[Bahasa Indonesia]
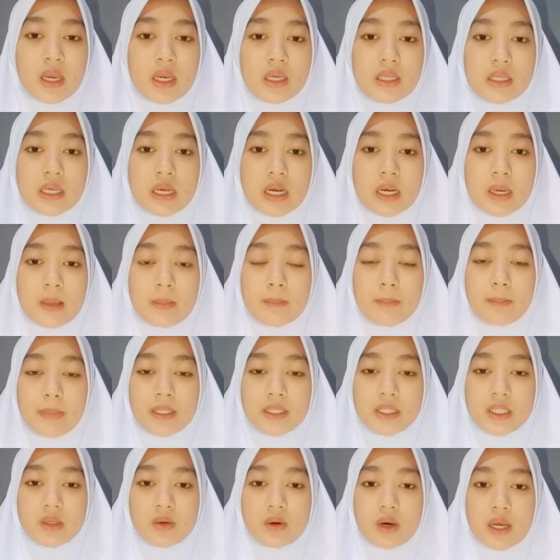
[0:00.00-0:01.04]
Yang
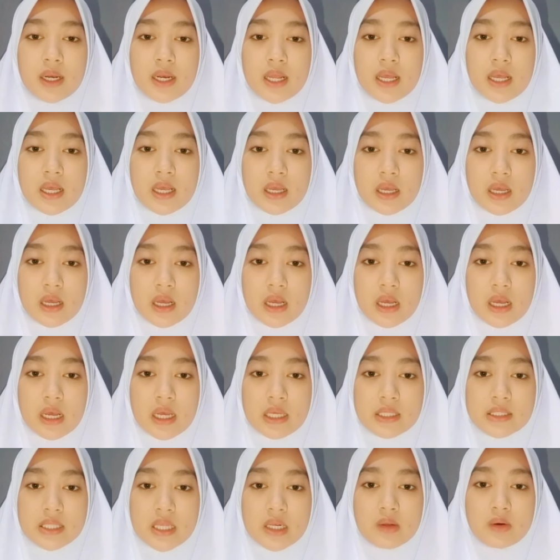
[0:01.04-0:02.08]
keempat itu ada
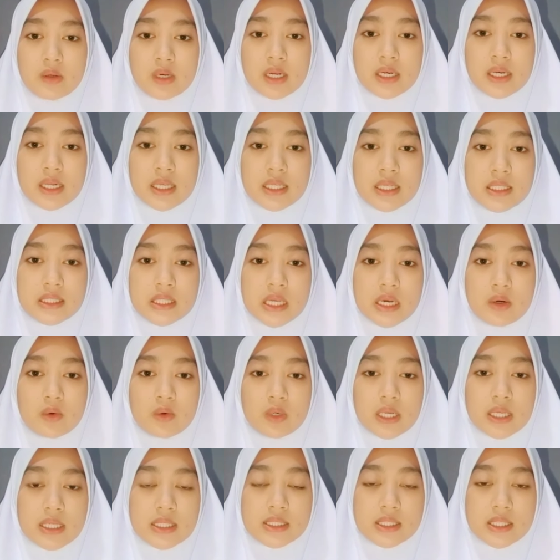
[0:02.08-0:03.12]
saluran
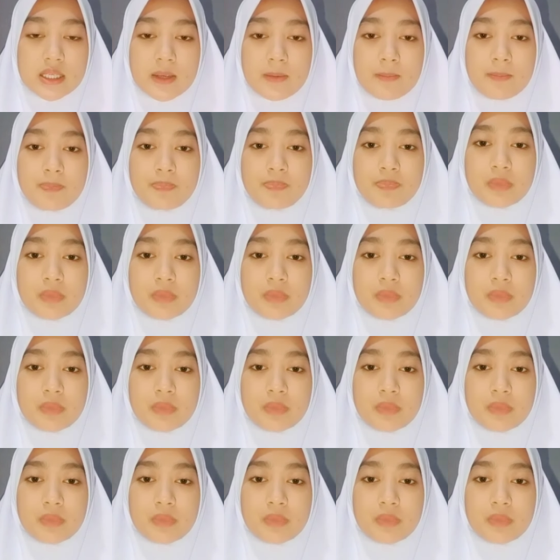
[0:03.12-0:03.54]
ejakulasi.